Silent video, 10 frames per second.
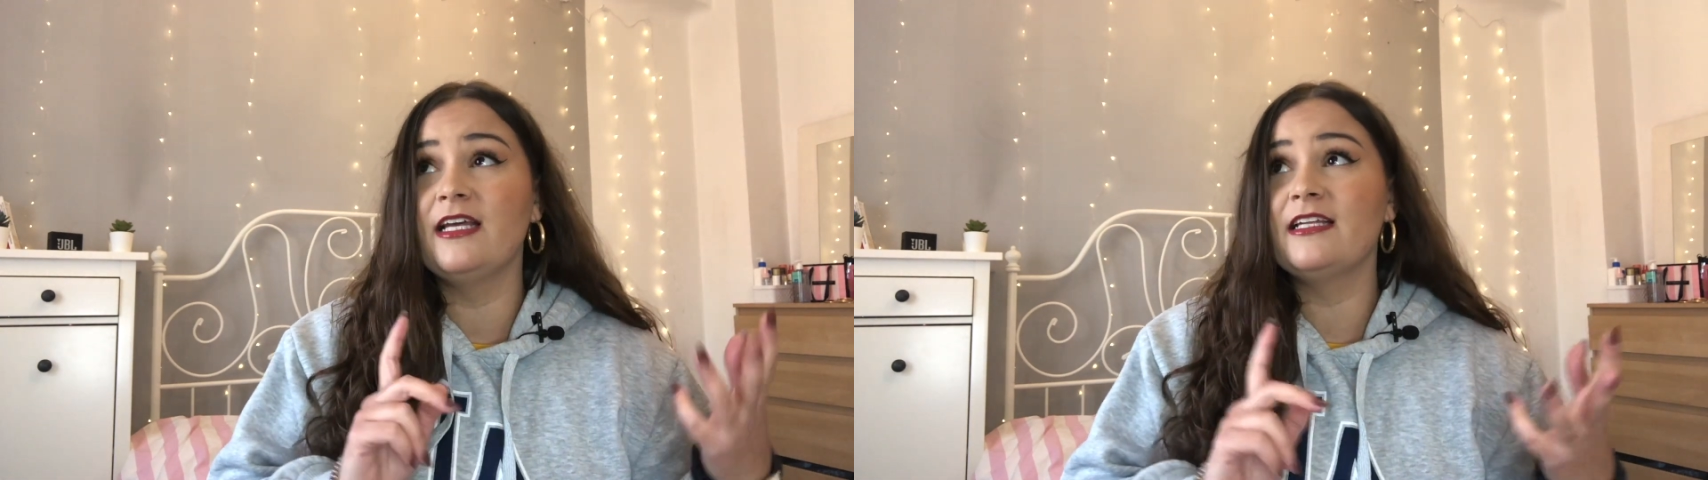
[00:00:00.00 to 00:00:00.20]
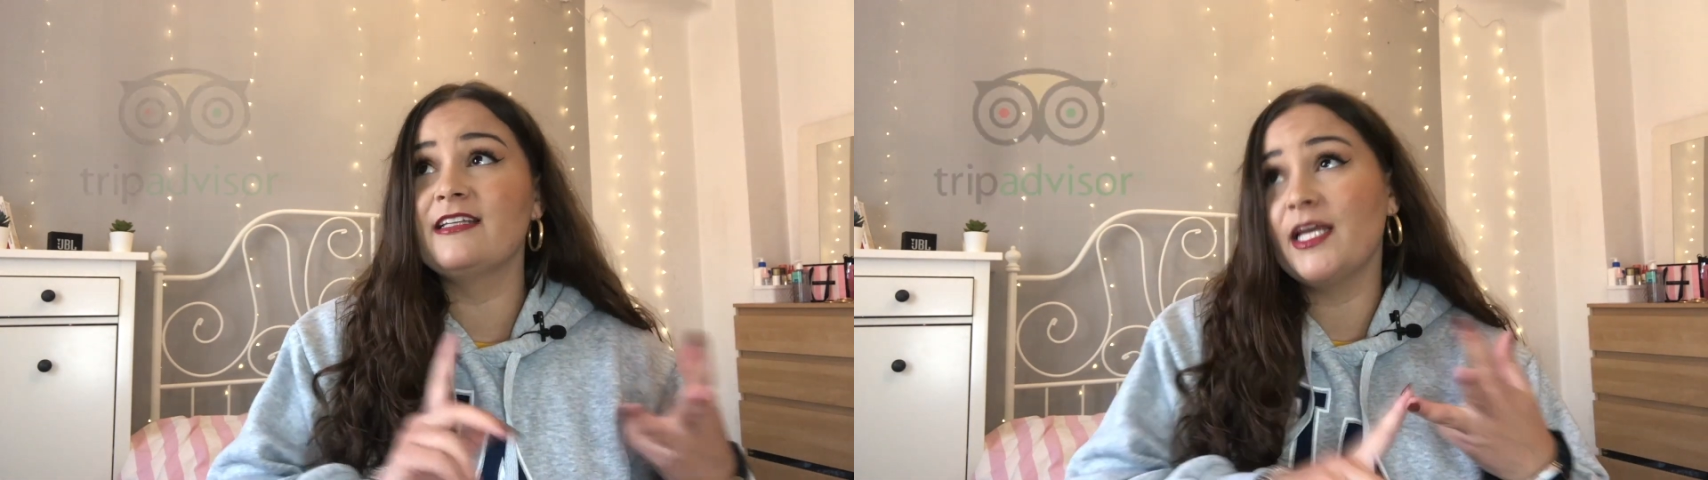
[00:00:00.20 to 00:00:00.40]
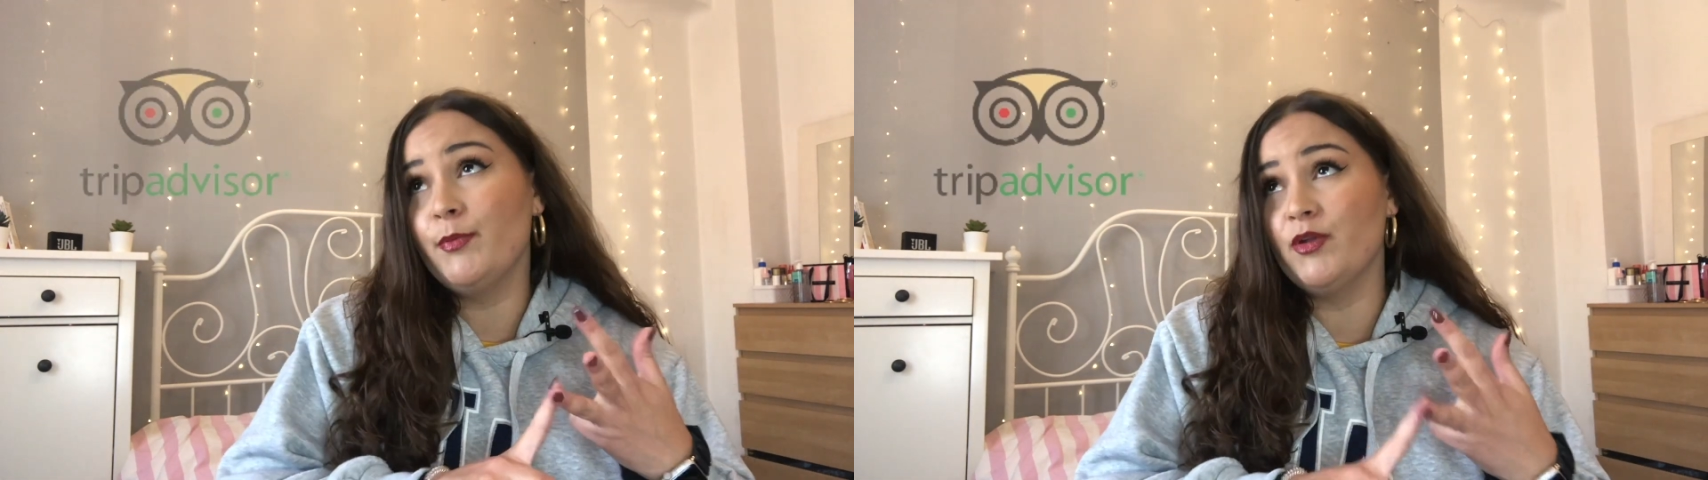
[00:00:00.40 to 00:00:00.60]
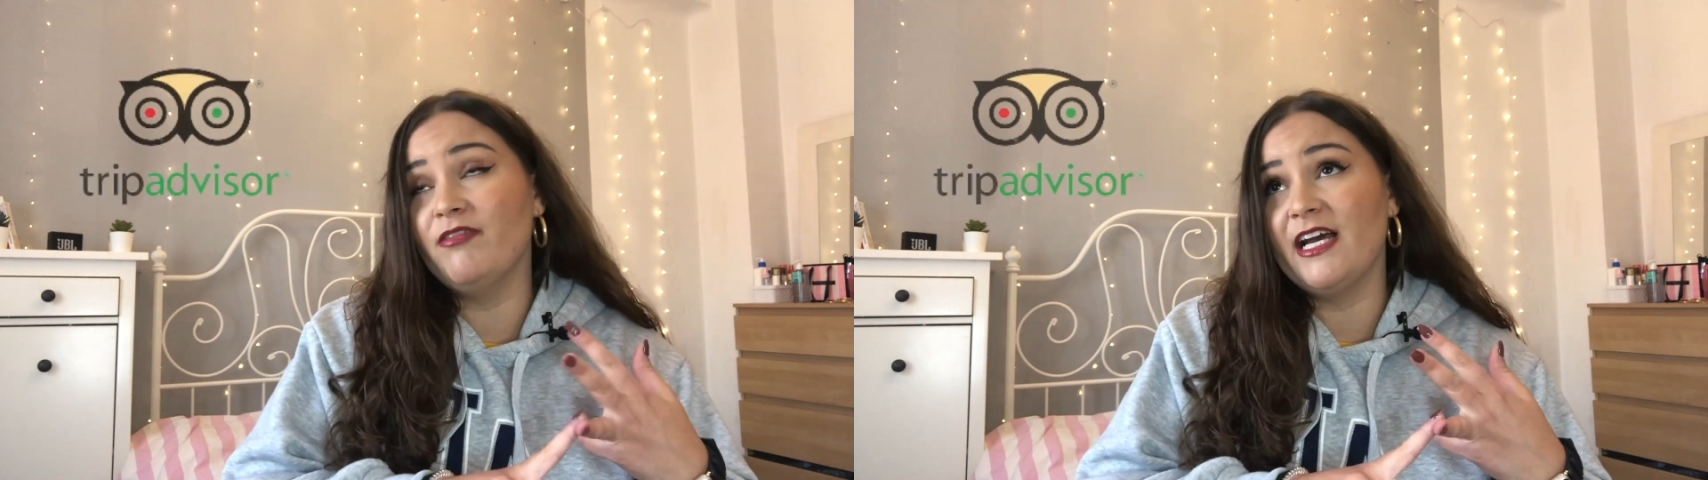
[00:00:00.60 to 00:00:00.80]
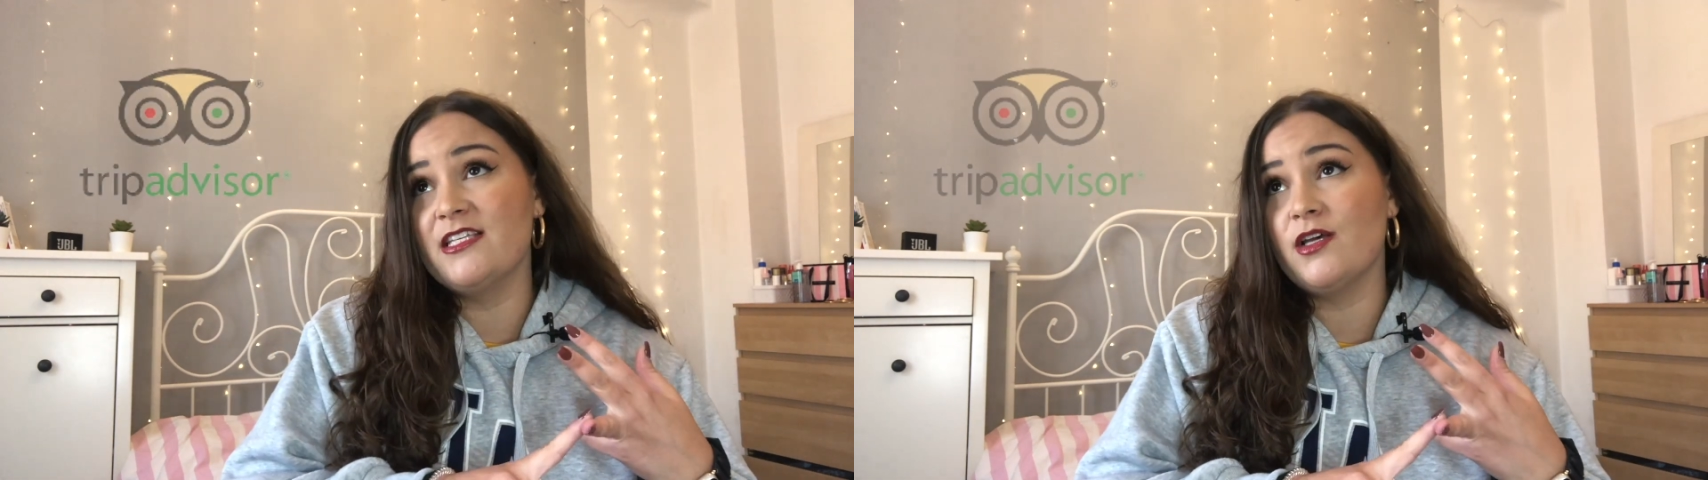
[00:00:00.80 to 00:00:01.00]

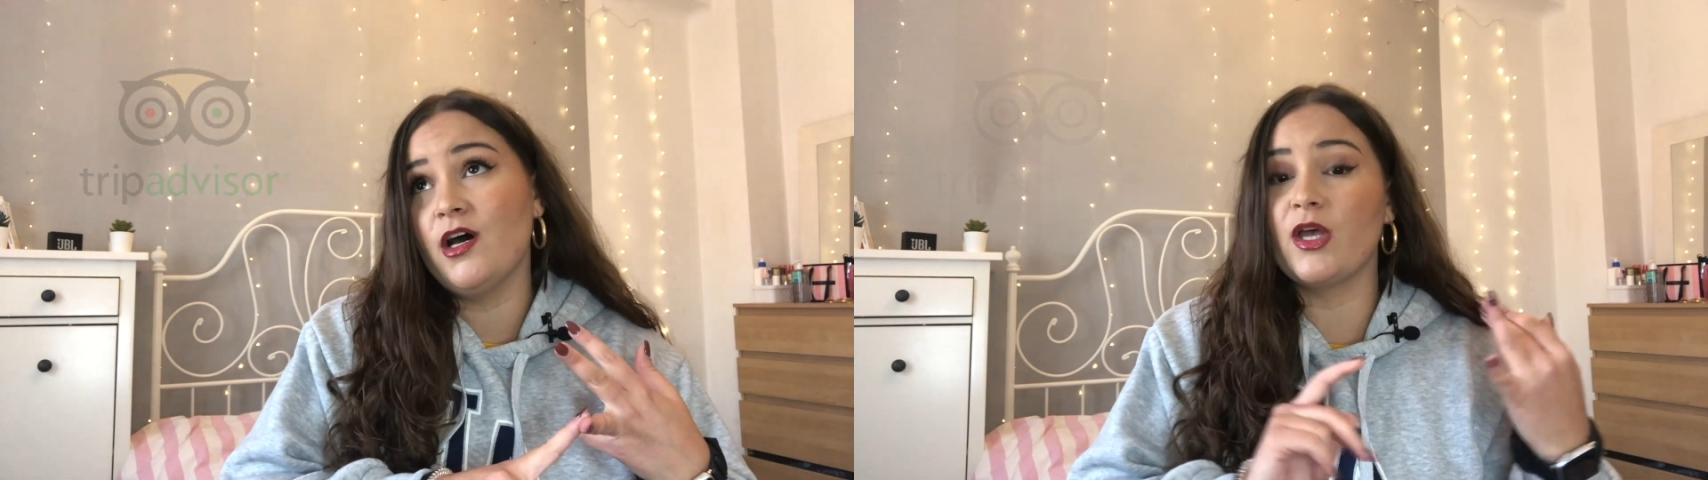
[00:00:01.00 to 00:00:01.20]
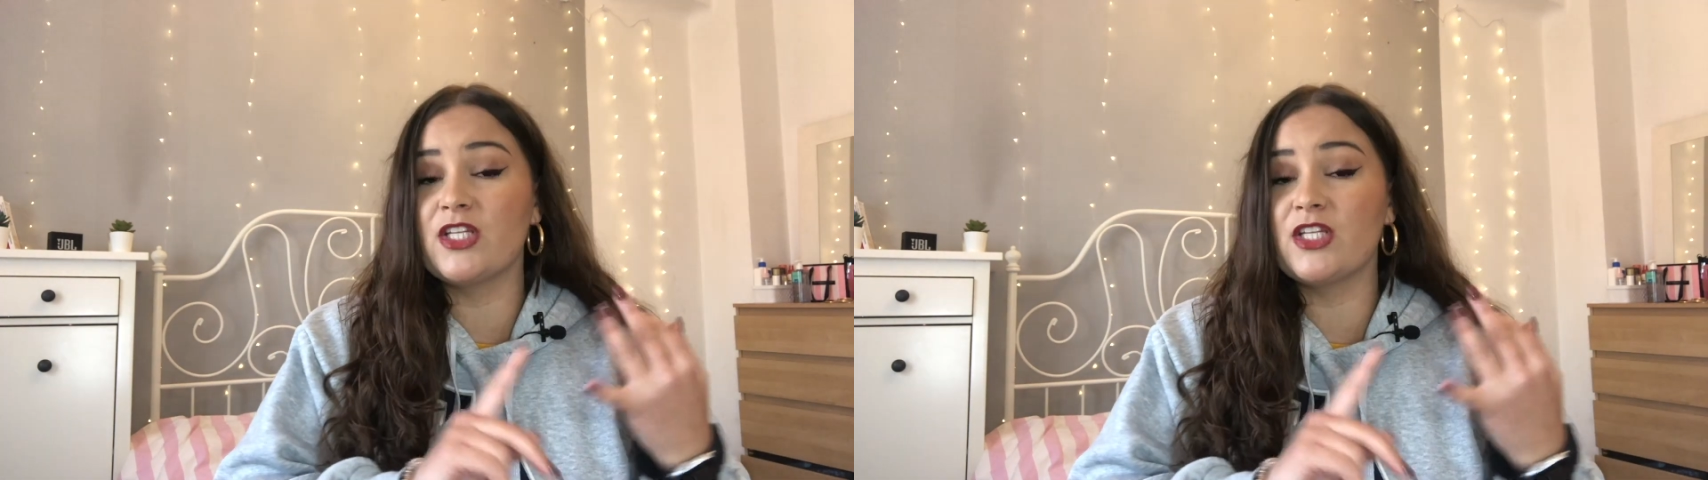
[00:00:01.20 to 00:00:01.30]
TripAdvisor,